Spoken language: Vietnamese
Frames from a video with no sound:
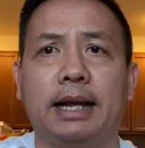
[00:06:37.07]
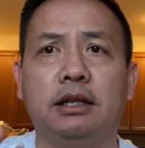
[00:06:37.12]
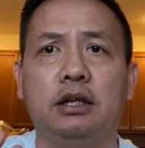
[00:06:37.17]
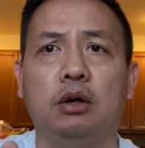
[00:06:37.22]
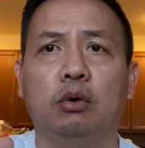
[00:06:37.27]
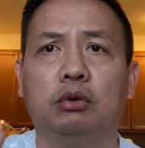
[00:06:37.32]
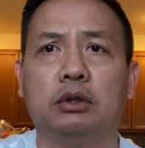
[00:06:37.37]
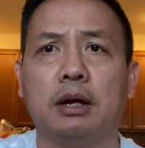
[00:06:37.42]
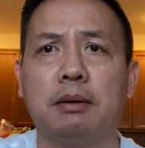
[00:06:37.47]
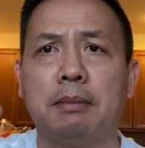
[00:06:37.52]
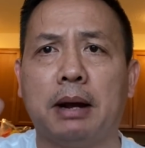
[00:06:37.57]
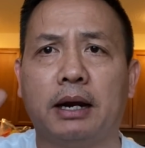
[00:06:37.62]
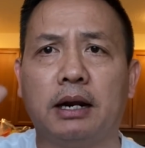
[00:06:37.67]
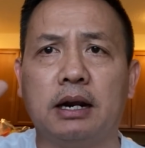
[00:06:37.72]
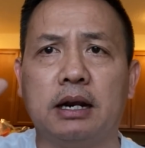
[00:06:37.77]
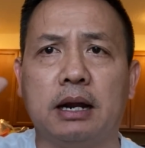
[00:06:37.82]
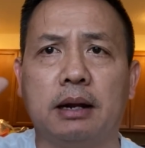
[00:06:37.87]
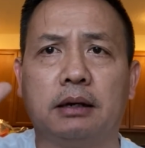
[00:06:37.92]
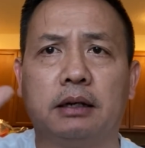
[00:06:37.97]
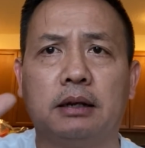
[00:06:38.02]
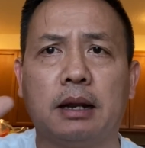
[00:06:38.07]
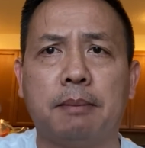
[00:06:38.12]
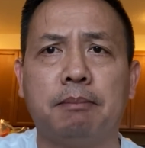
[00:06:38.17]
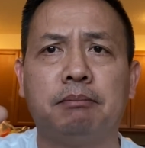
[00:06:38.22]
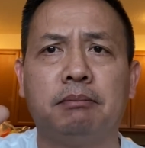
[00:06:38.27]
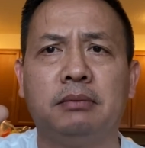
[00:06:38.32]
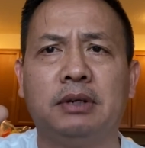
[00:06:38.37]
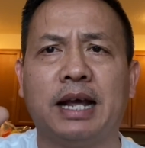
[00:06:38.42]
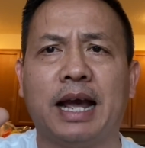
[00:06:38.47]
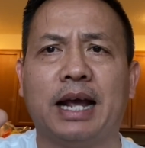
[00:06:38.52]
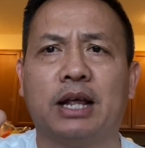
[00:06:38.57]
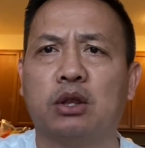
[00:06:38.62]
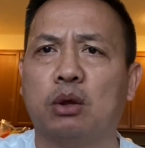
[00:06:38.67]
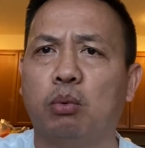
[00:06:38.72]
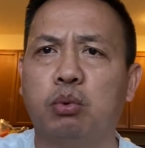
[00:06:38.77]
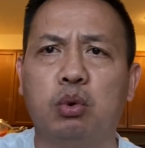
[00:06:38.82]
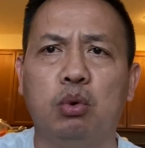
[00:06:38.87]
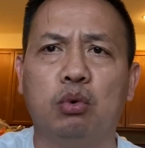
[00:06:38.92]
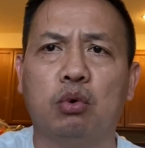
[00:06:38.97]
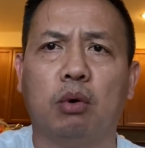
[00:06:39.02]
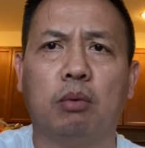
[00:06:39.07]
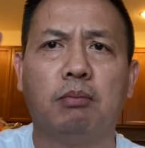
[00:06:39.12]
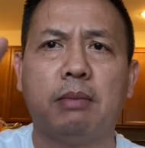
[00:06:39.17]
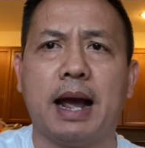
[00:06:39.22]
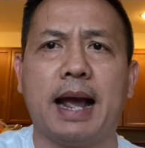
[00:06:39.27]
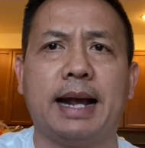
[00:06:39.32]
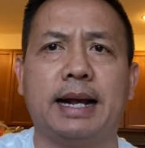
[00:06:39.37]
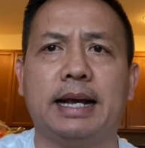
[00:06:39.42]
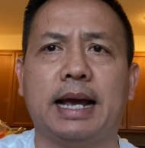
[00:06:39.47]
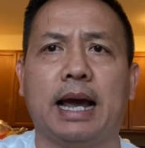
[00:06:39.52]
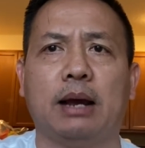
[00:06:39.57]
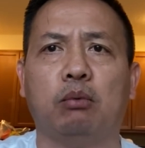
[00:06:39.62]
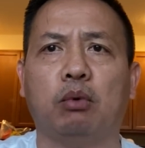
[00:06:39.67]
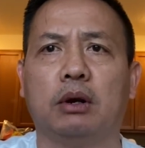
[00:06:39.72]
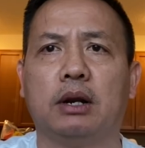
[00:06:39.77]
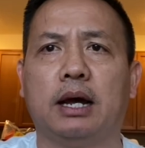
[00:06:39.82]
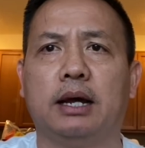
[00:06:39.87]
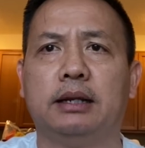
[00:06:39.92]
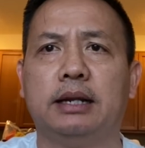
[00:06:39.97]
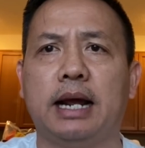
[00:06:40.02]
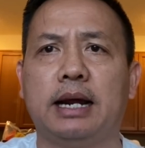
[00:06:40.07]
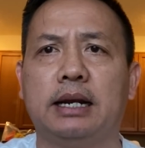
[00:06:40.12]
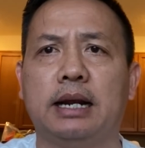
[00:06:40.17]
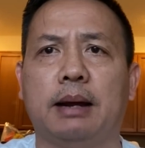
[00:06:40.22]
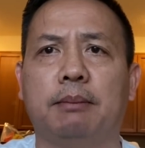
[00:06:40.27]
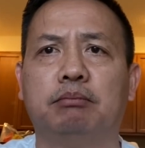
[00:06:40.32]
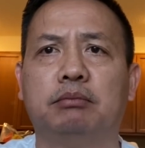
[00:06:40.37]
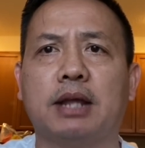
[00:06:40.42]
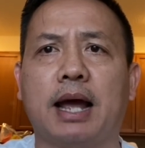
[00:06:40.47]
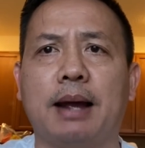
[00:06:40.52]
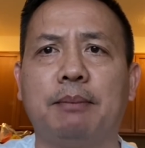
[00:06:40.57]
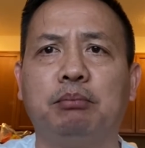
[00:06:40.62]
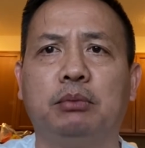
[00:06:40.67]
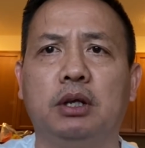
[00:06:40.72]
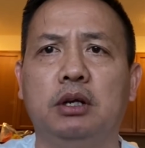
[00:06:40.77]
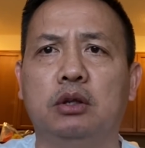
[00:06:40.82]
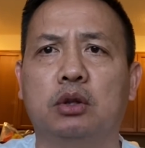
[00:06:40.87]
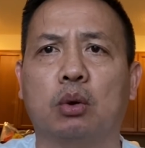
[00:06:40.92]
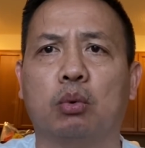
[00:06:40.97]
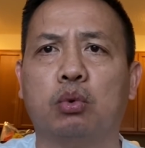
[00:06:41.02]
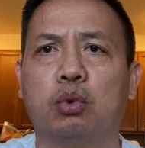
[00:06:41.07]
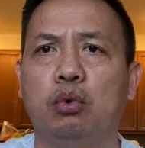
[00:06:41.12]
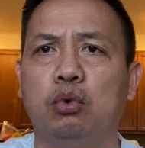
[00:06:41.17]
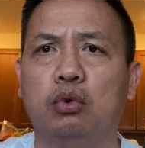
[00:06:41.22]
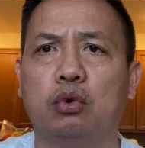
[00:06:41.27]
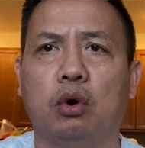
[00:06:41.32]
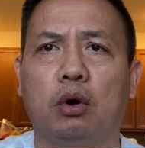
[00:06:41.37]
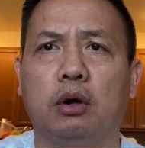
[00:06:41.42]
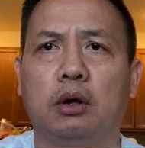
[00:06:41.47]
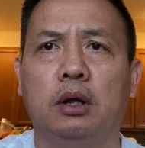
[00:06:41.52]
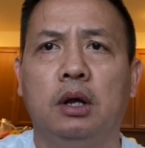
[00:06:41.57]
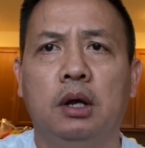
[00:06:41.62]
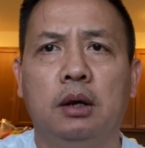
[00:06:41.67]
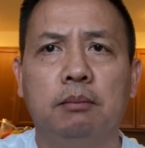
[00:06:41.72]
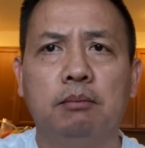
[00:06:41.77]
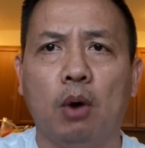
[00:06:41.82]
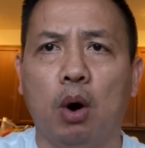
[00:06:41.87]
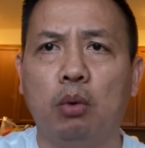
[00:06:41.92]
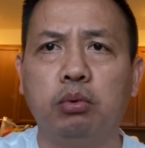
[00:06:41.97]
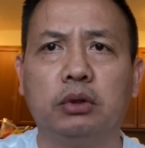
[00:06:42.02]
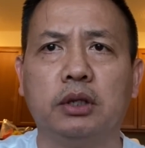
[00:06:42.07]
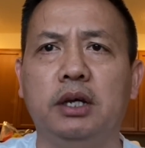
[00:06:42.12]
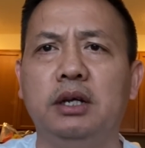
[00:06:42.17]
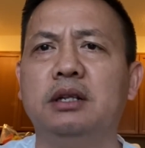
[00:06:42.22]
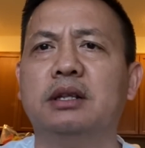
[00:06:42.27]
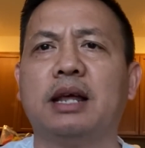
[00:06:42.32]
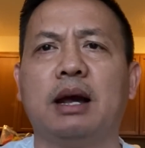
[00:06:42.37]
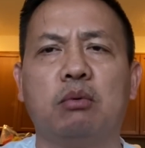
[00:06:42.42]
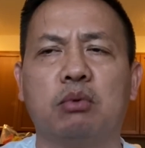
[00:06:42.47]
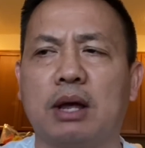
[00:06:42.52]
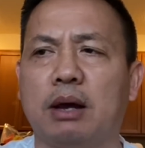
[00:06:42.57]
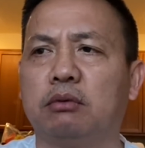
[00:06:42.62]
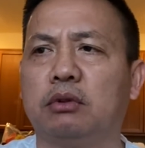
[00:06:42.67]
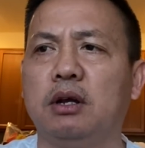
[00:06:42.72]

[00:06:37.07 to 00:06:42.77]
Ví dụ các bạn đang làm năm ngày sụt xuống còn ba ngày, hoặc là đang làm tám tiếng sụt xuống còn bốn tiếng sao sao.